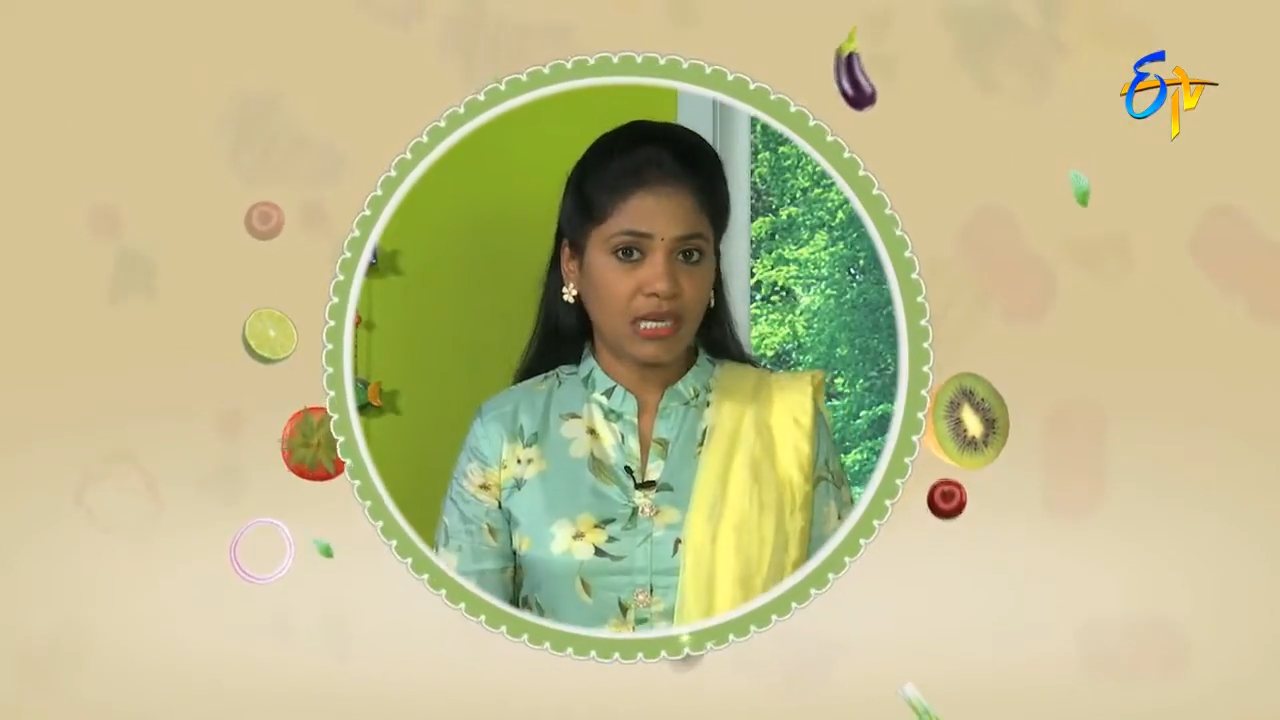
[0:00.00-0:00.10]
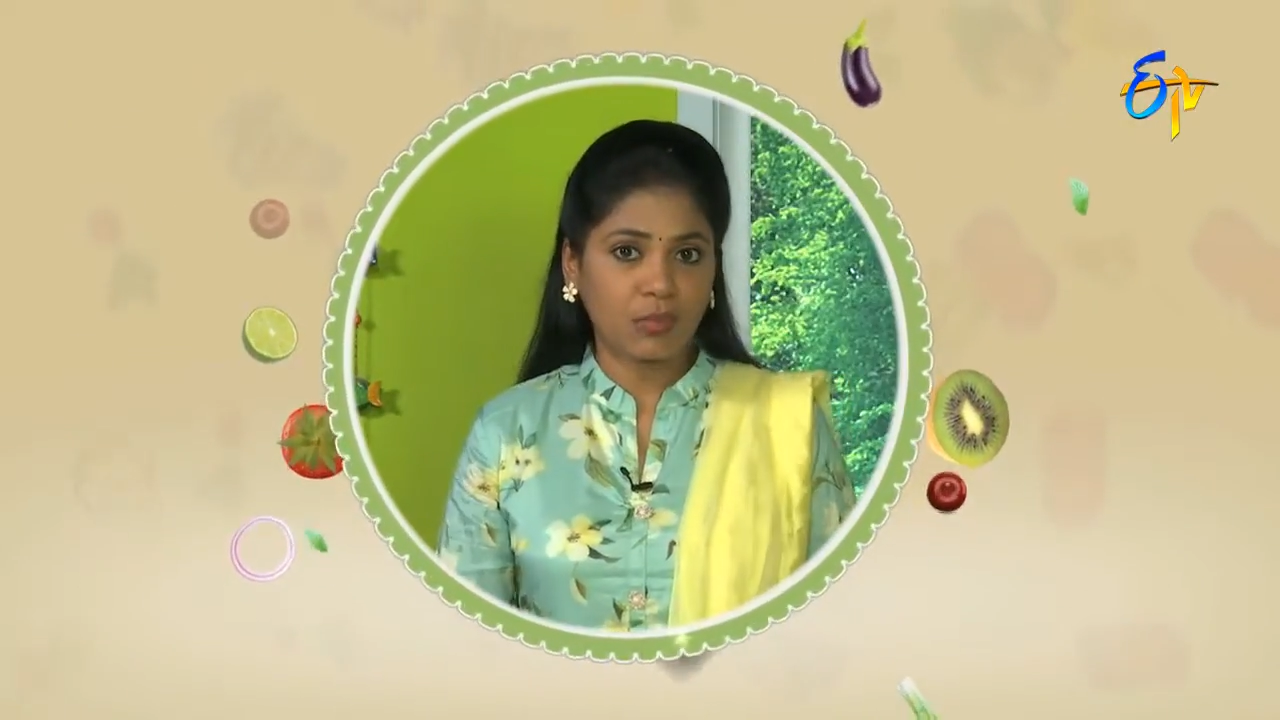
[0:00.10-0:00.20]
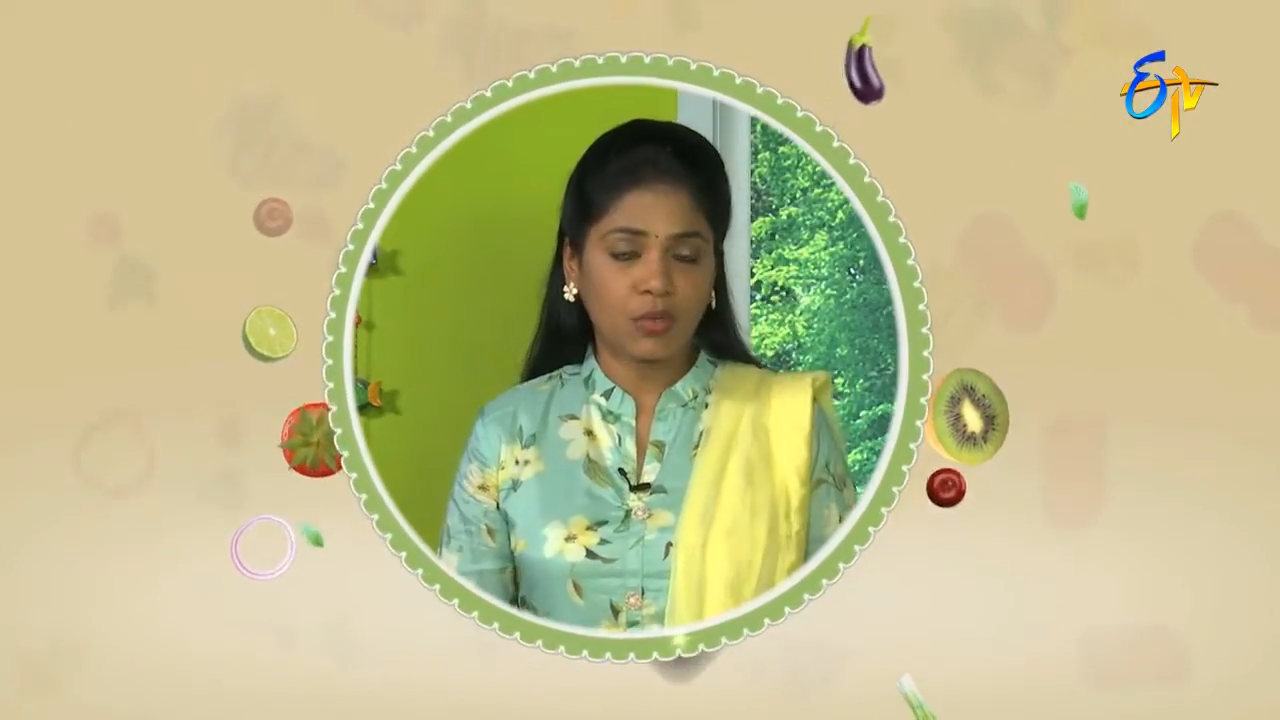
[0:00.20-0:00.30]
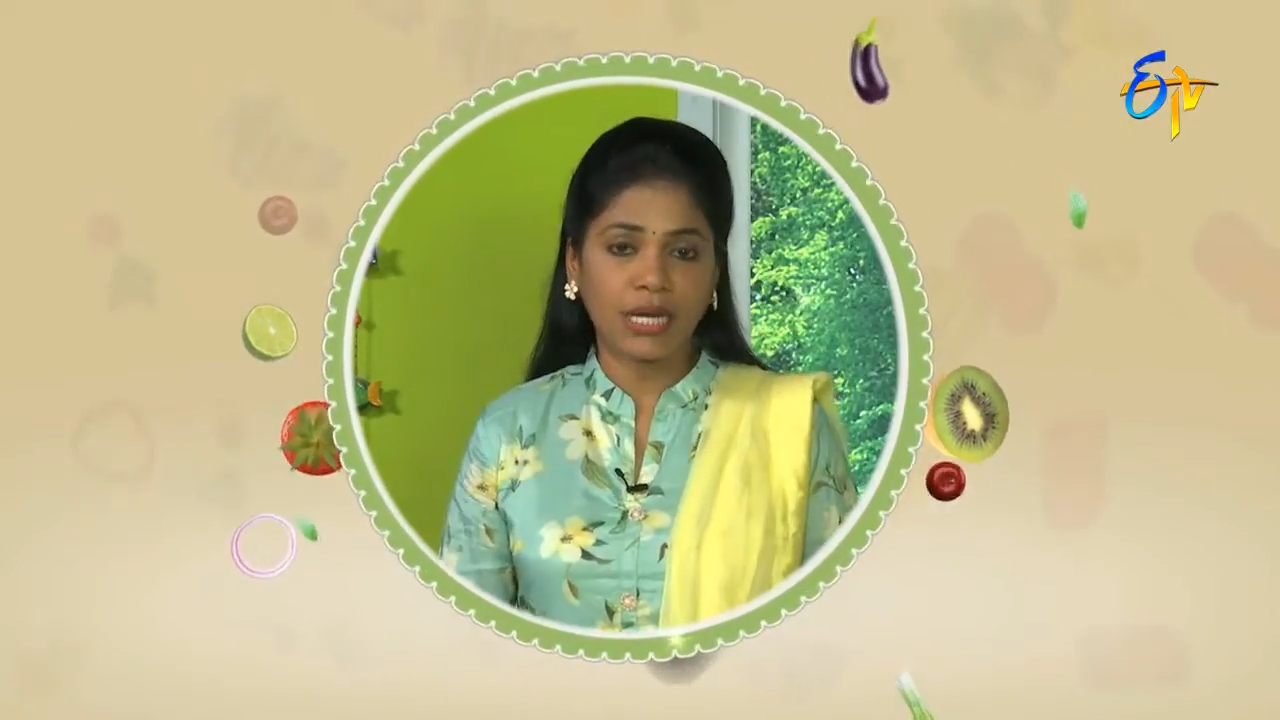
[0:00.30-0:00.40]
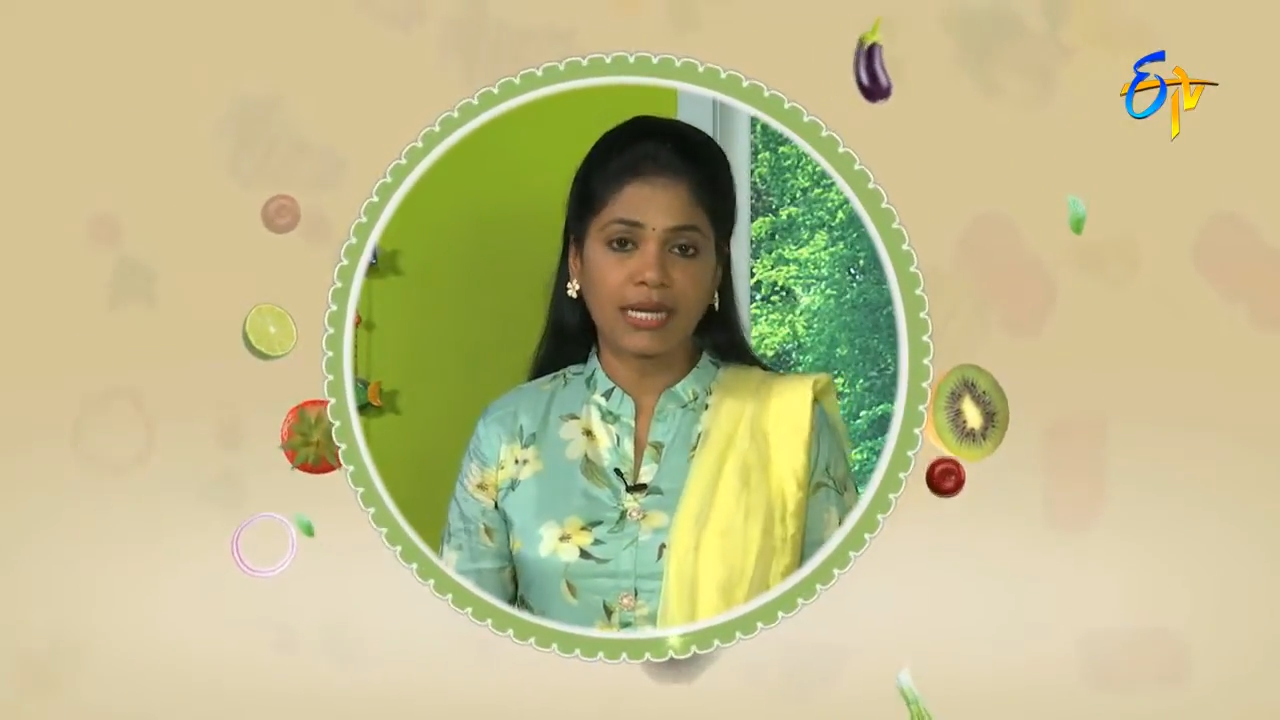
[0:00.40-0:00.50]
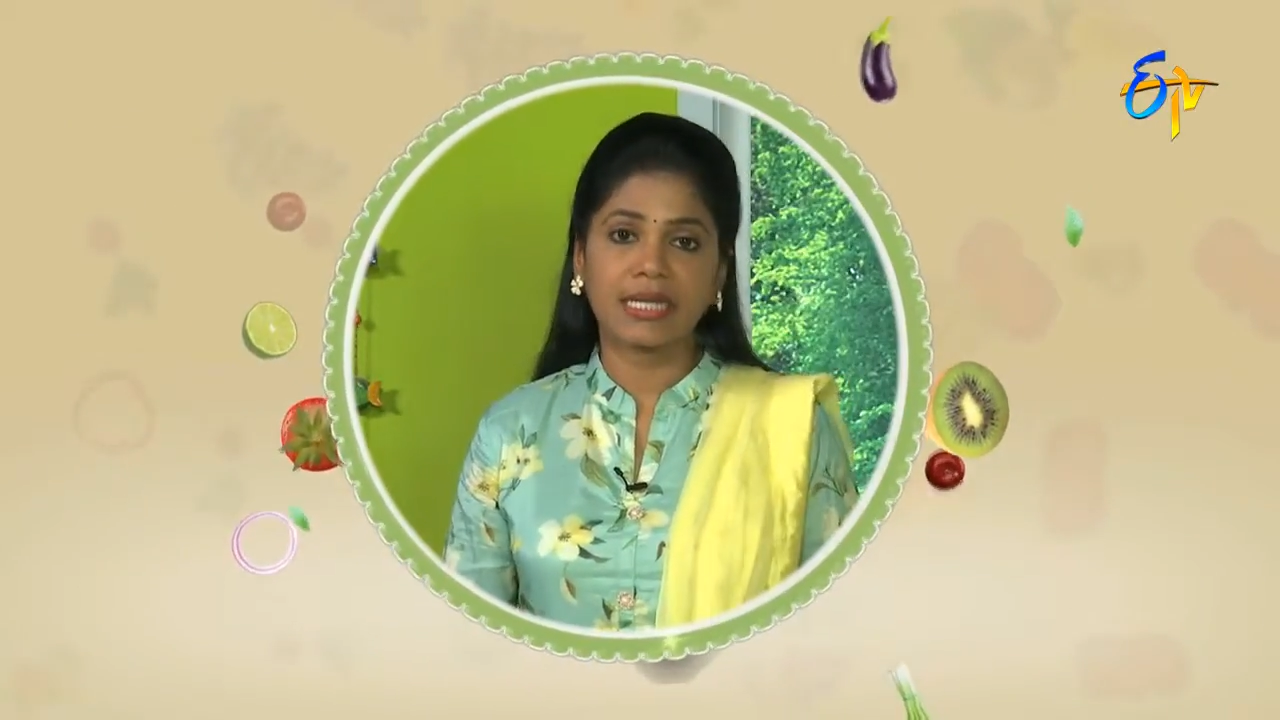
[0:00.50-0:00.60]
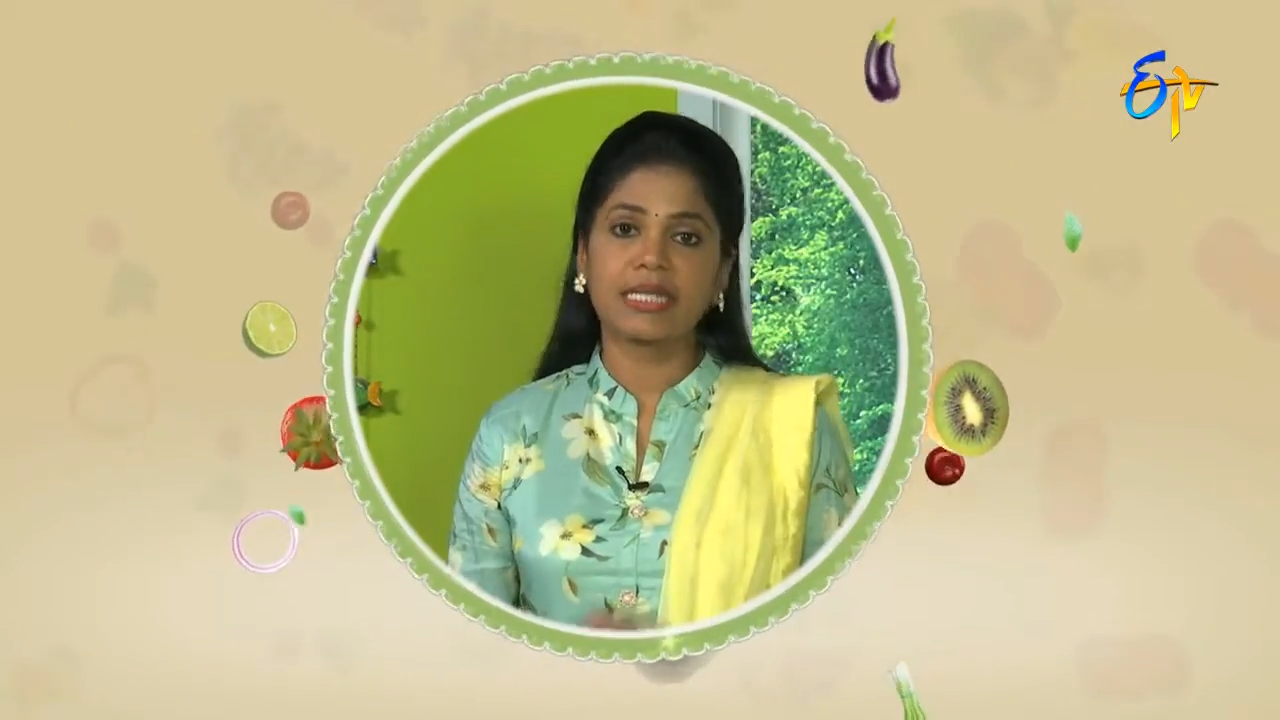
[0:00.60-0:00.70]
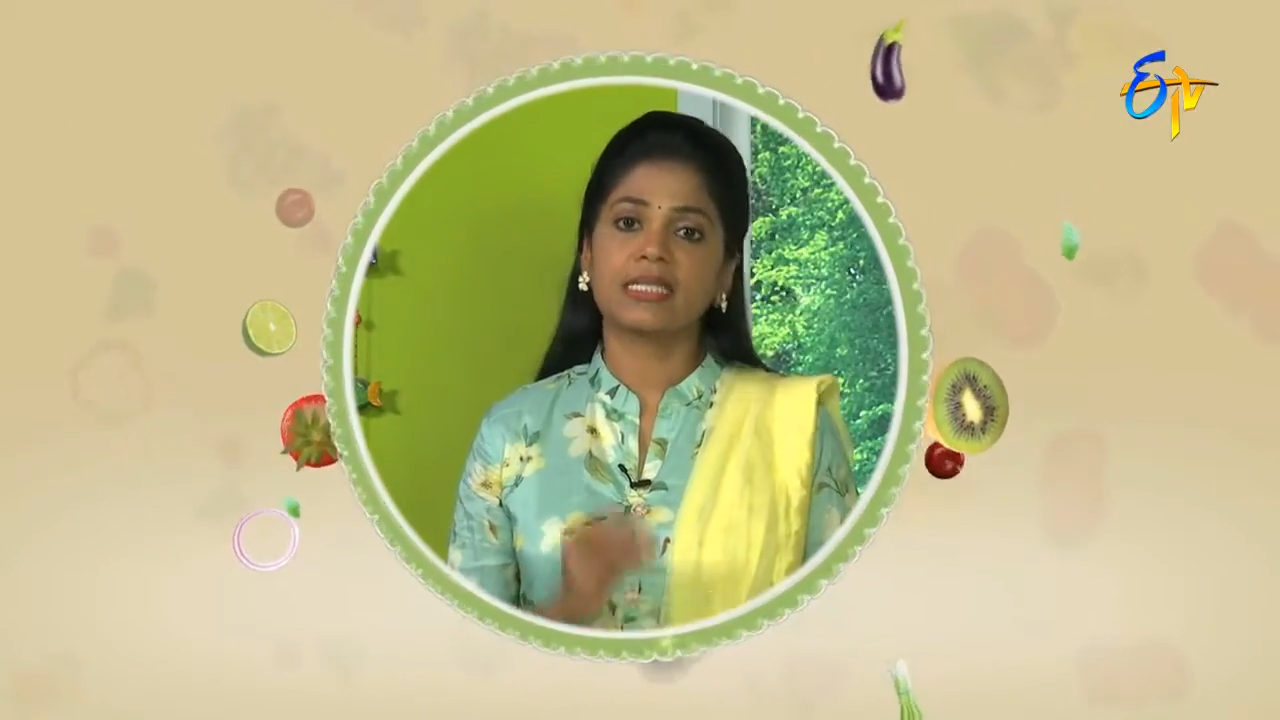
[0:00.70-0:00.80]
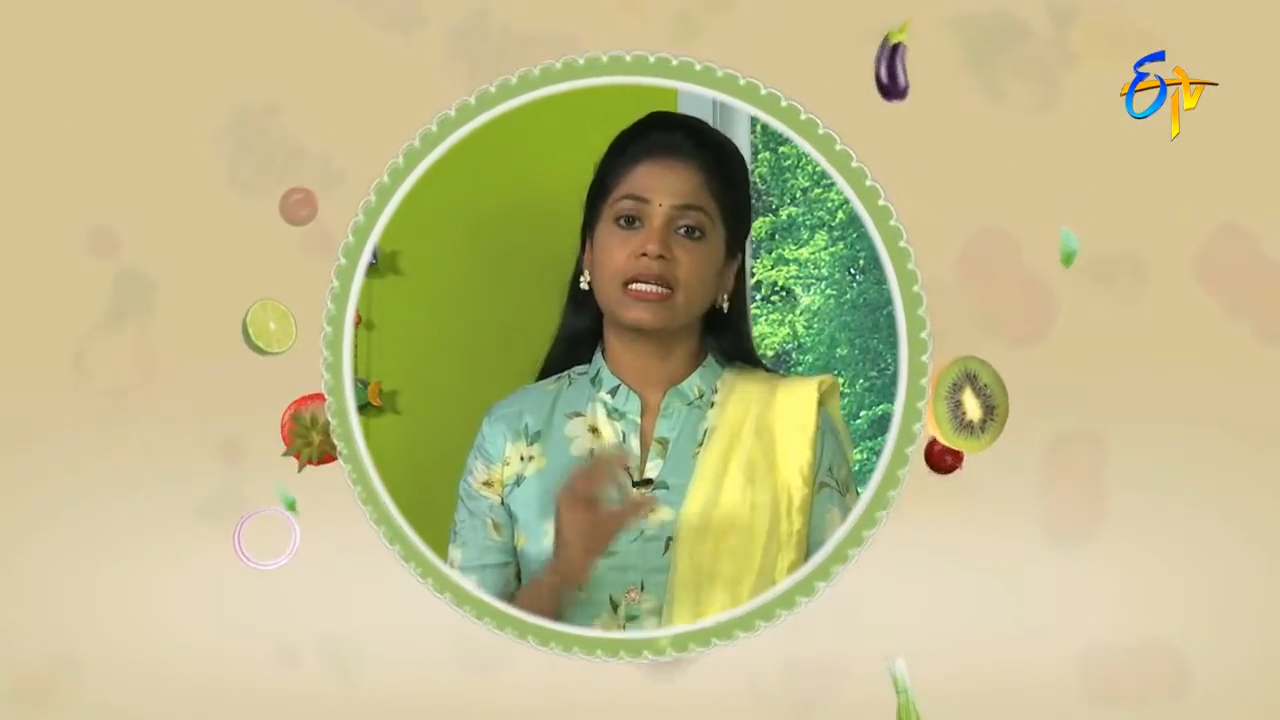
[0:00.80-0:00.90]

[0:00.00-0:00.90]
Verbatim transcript: కార్బోహైడ్రేట్స్